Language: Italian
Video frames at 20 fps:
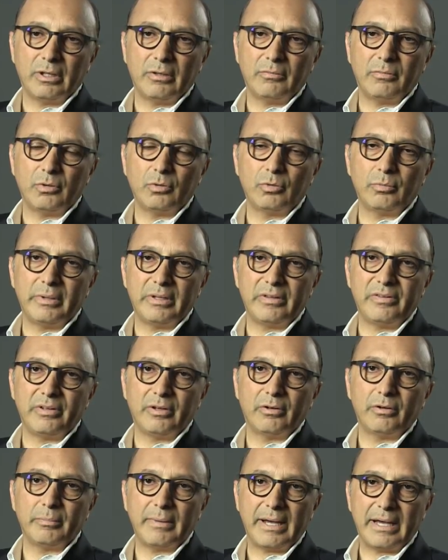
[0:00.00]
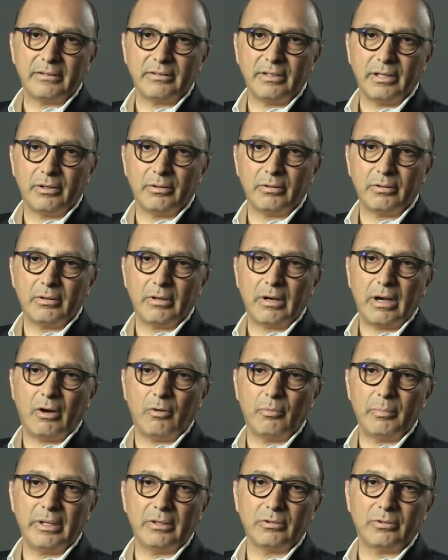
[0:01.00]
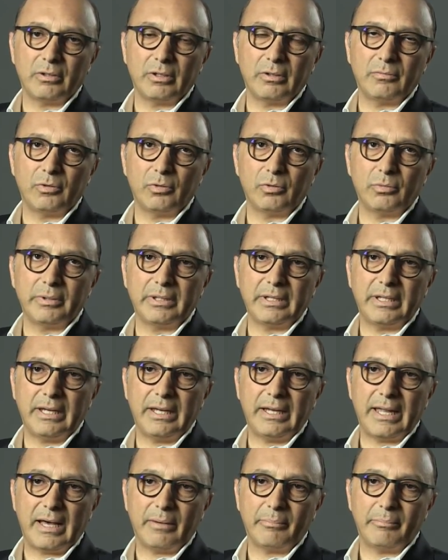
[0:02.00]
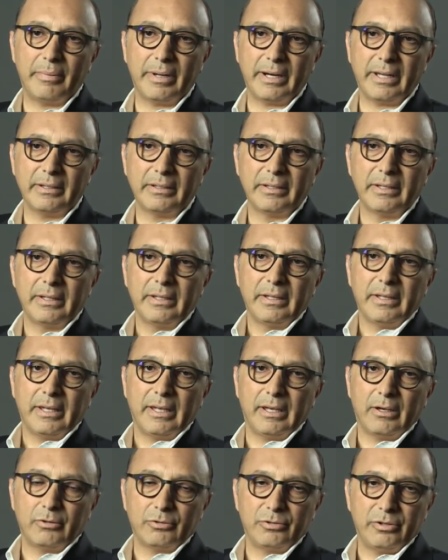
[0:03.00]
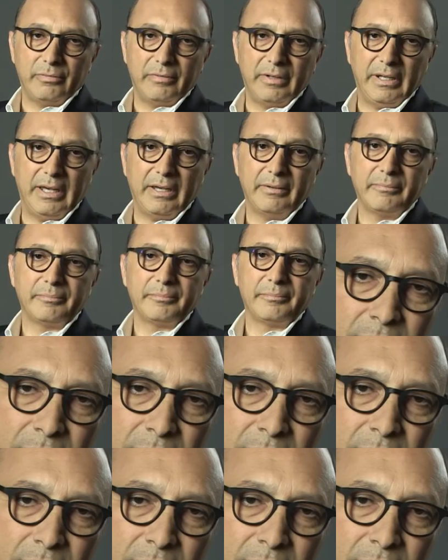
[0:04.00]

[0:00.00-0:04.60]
del volume zigomatico, aumento del volume delle labbra e così via.